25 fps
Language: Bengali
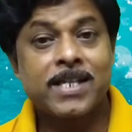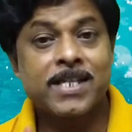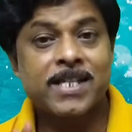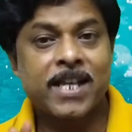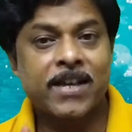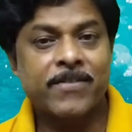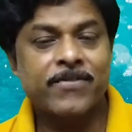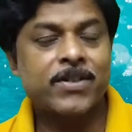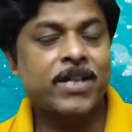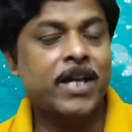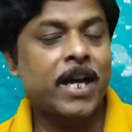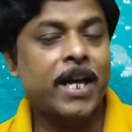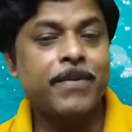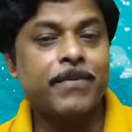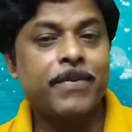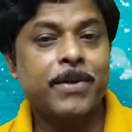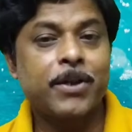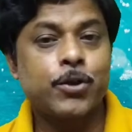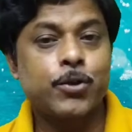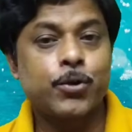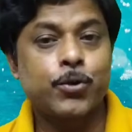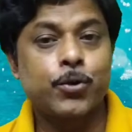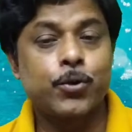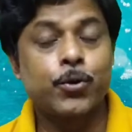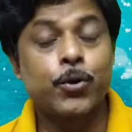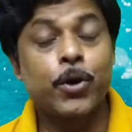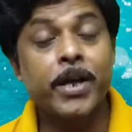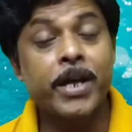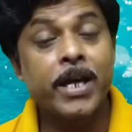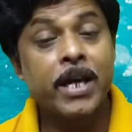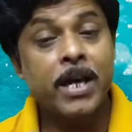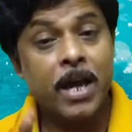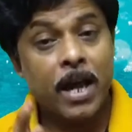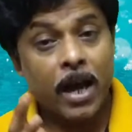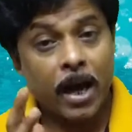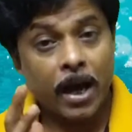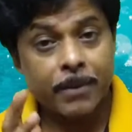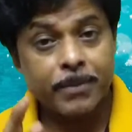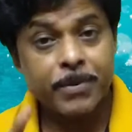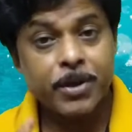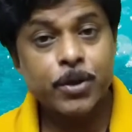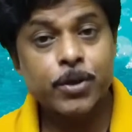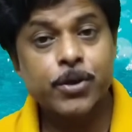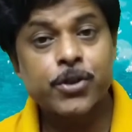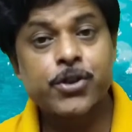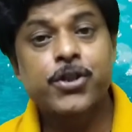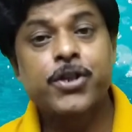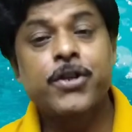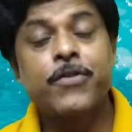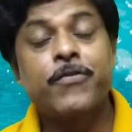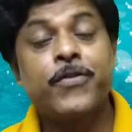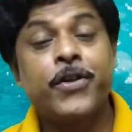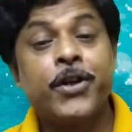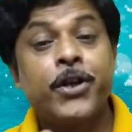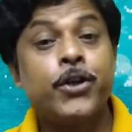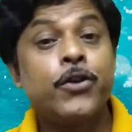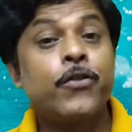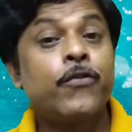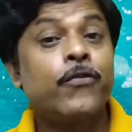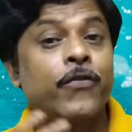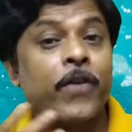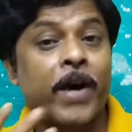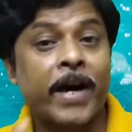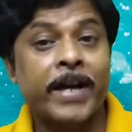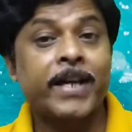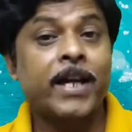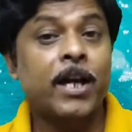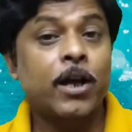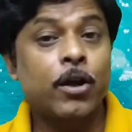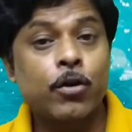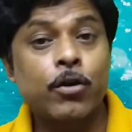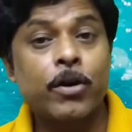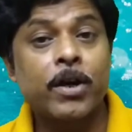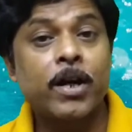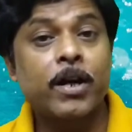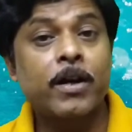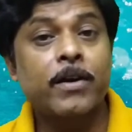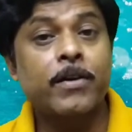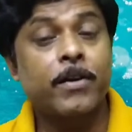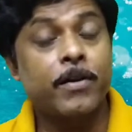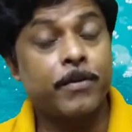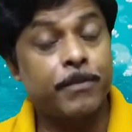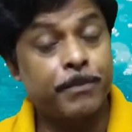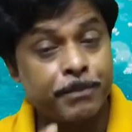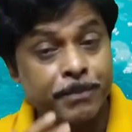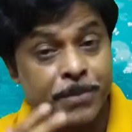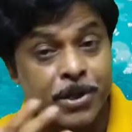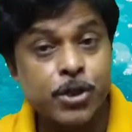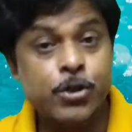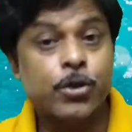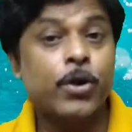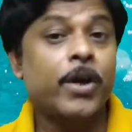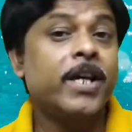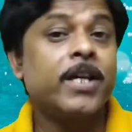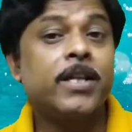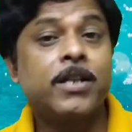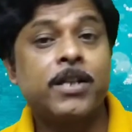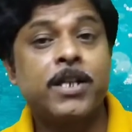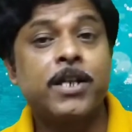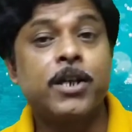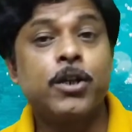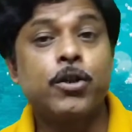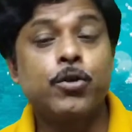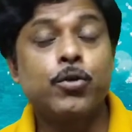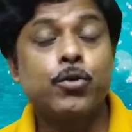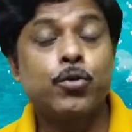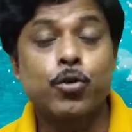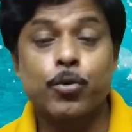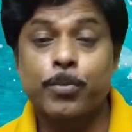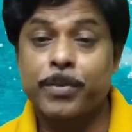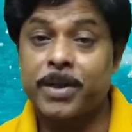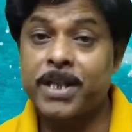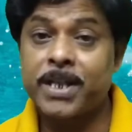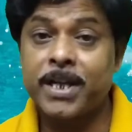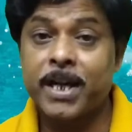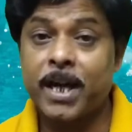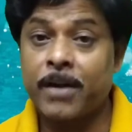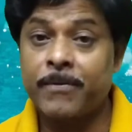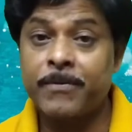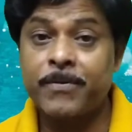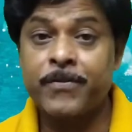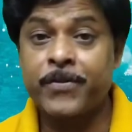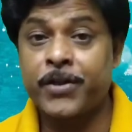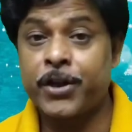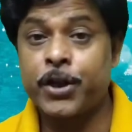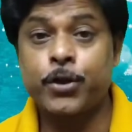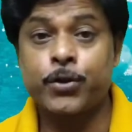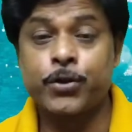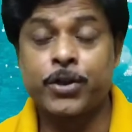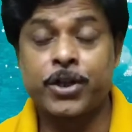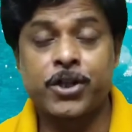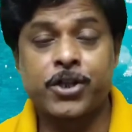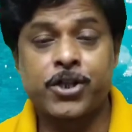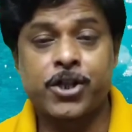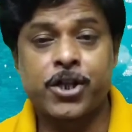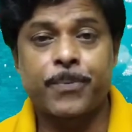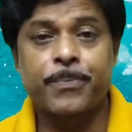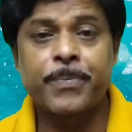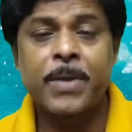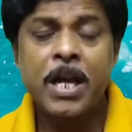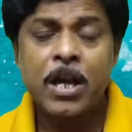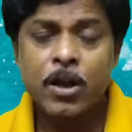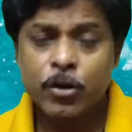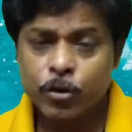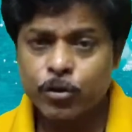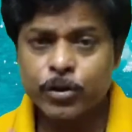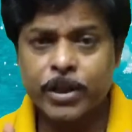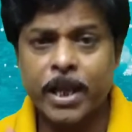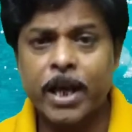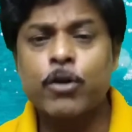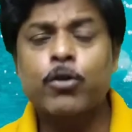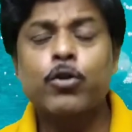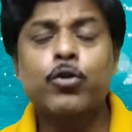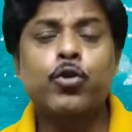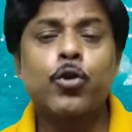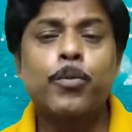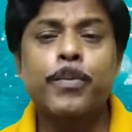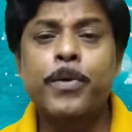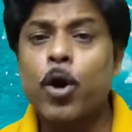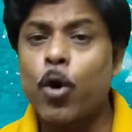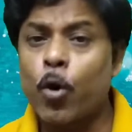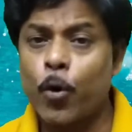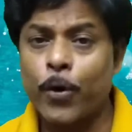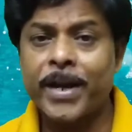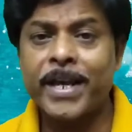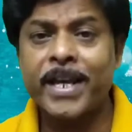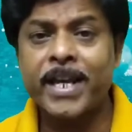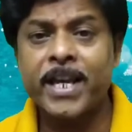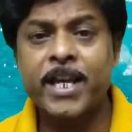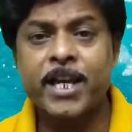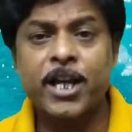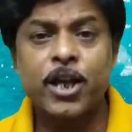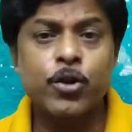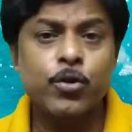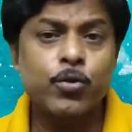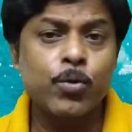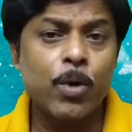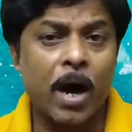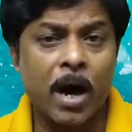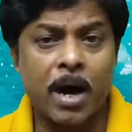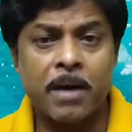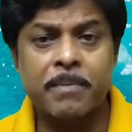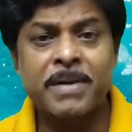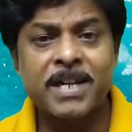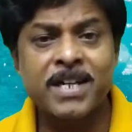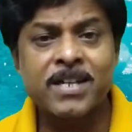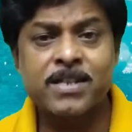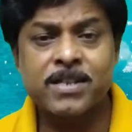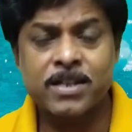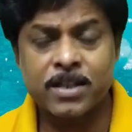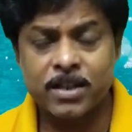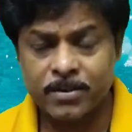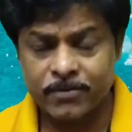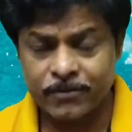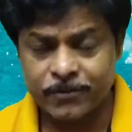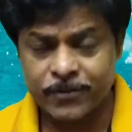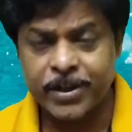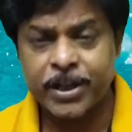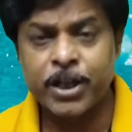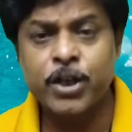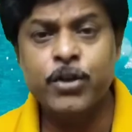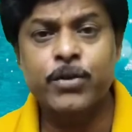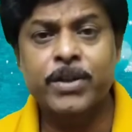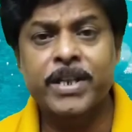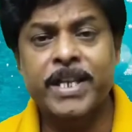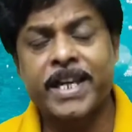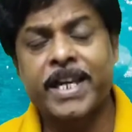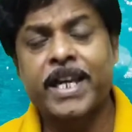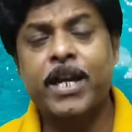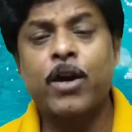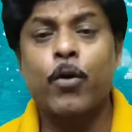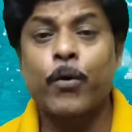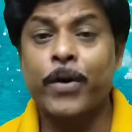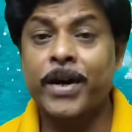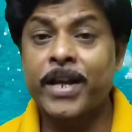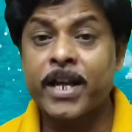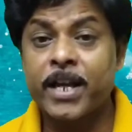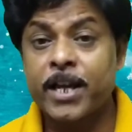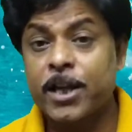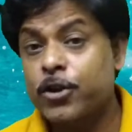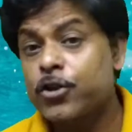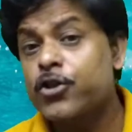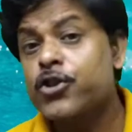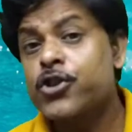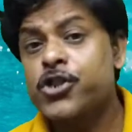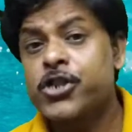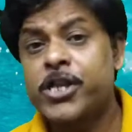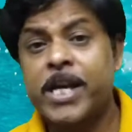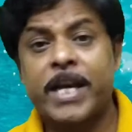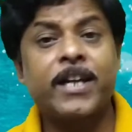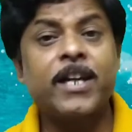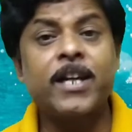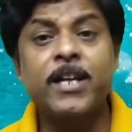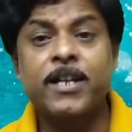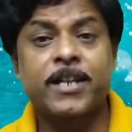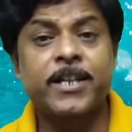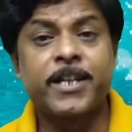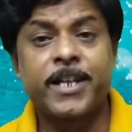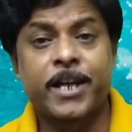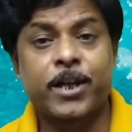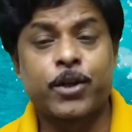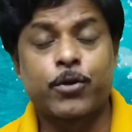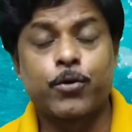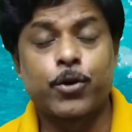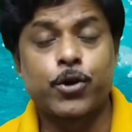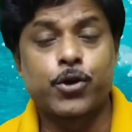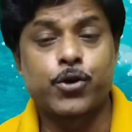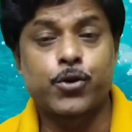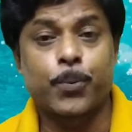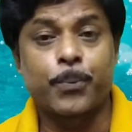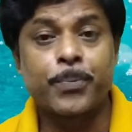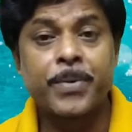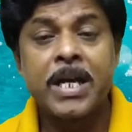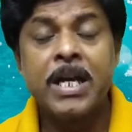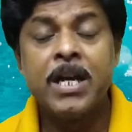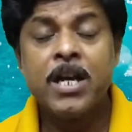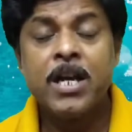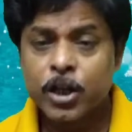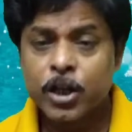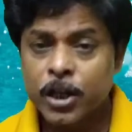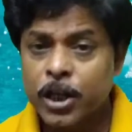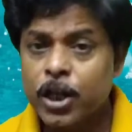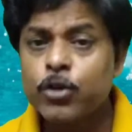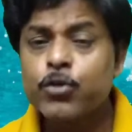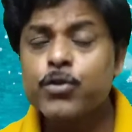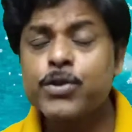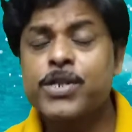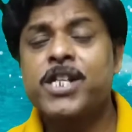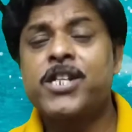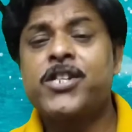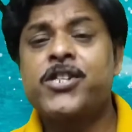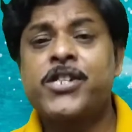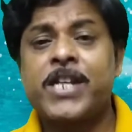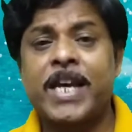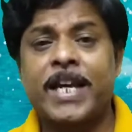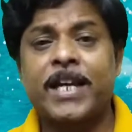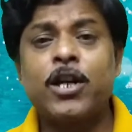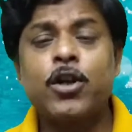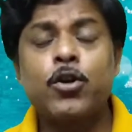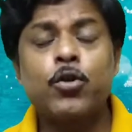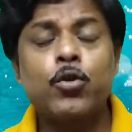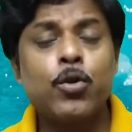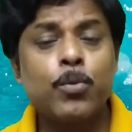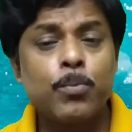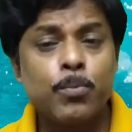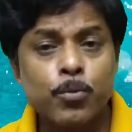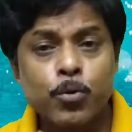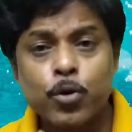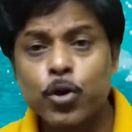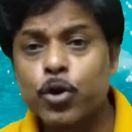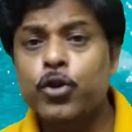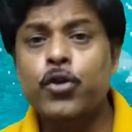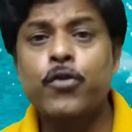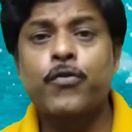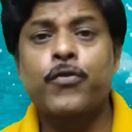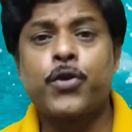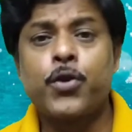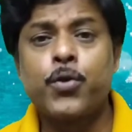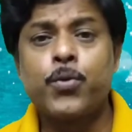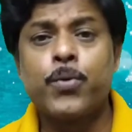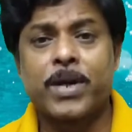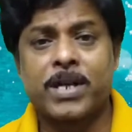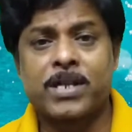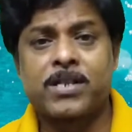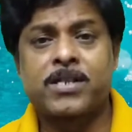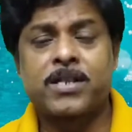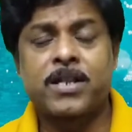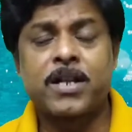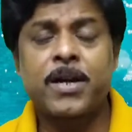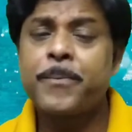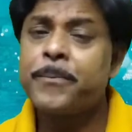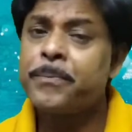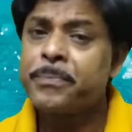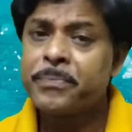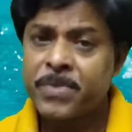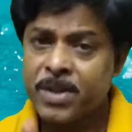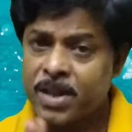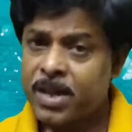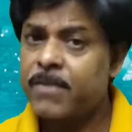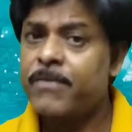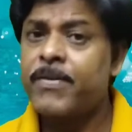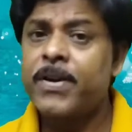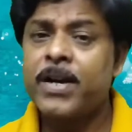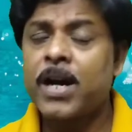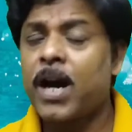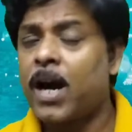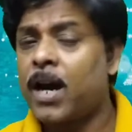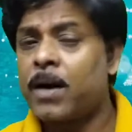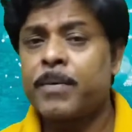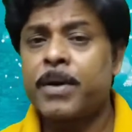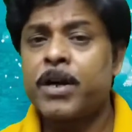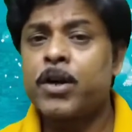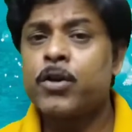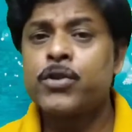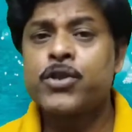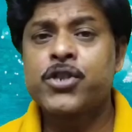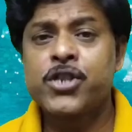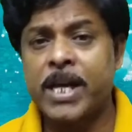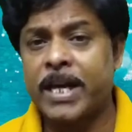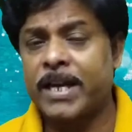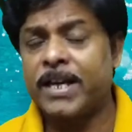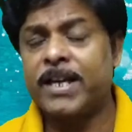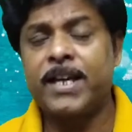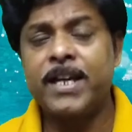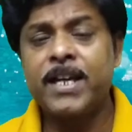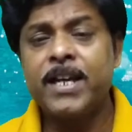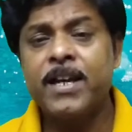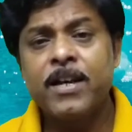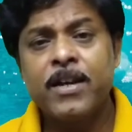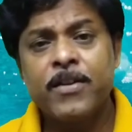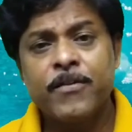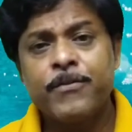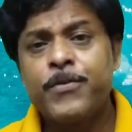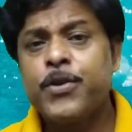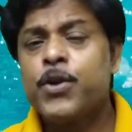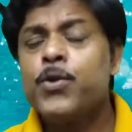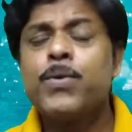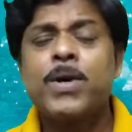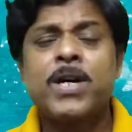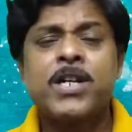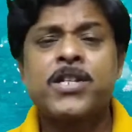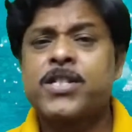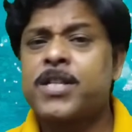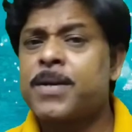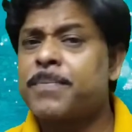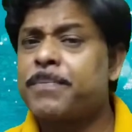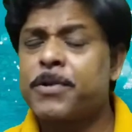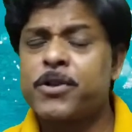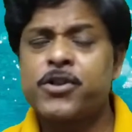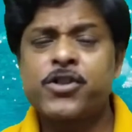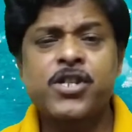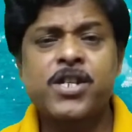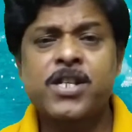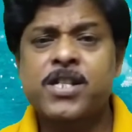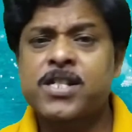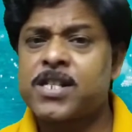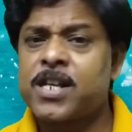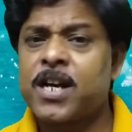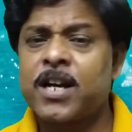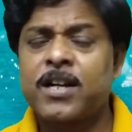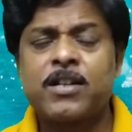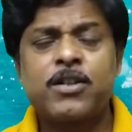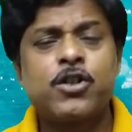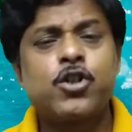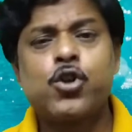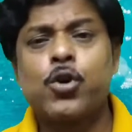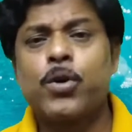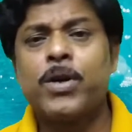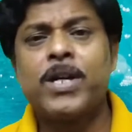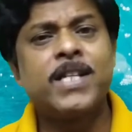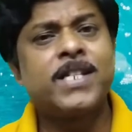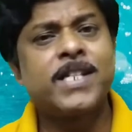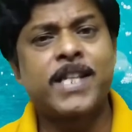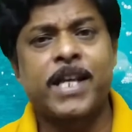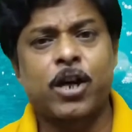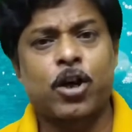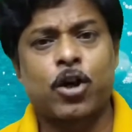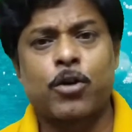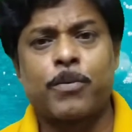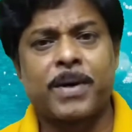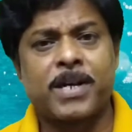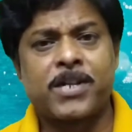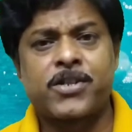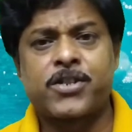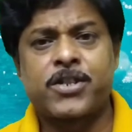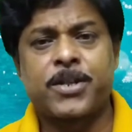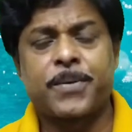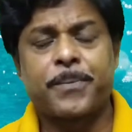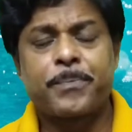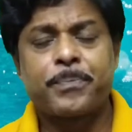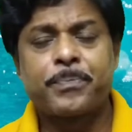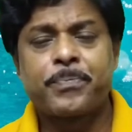সাবস্ক্রাইবার শুধু নয় আমি হচ্ছে ভিডিও ভাইরাল করার বিষয়ে কিন্তু তোমাদের আমি ভিডিও দিচ্ছি তো দেখো তোমরা অনেকে কিন্তু আমার ভিডিও দেখে অনেক কিন্তু চ্যানেল ক্রিয়েট করেছো কিন্তু সে চ্যানেলগুলো মূলত ভিউ আসছে না ইভেন আমারও চ্যানেলে ভিউ আসছে পঞ্চাশ ষাট চল্লিশ এরকম আসছে